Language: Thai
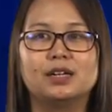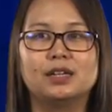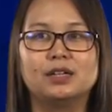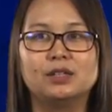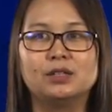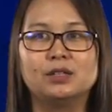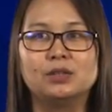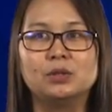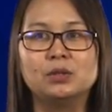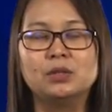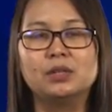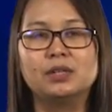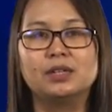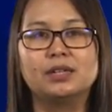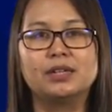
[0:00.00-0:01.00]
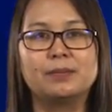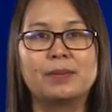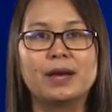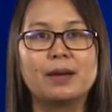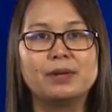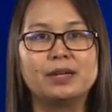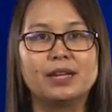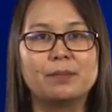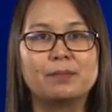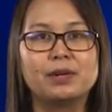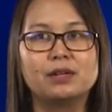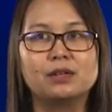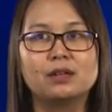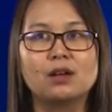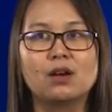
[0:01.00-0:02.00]
หรืออีกภาพหนึ่งเนี่ยเป็
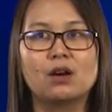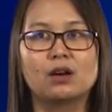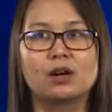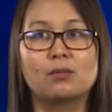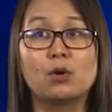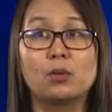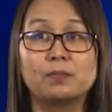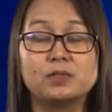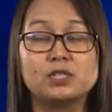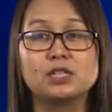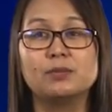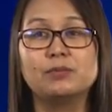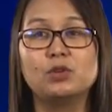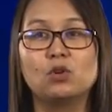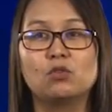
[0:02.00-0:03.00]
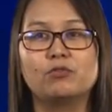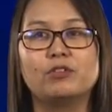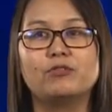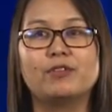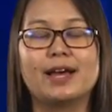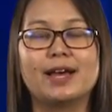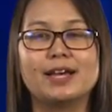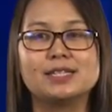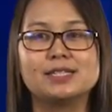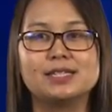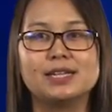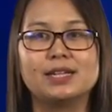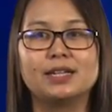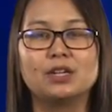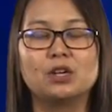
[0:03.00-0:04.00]
นเรื่องของระบบเชื่อมโยงไฟฟ้าอา
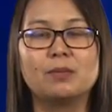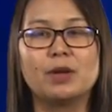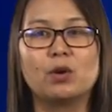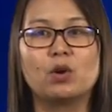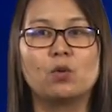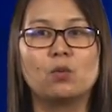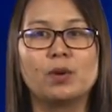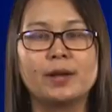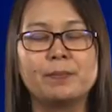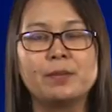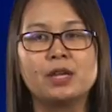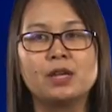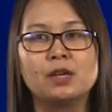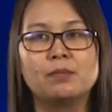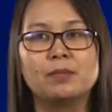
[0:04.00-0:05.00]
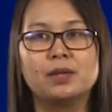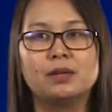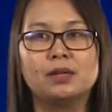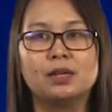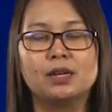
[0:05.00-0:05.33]
เซียน ก็หมายความว่ามัน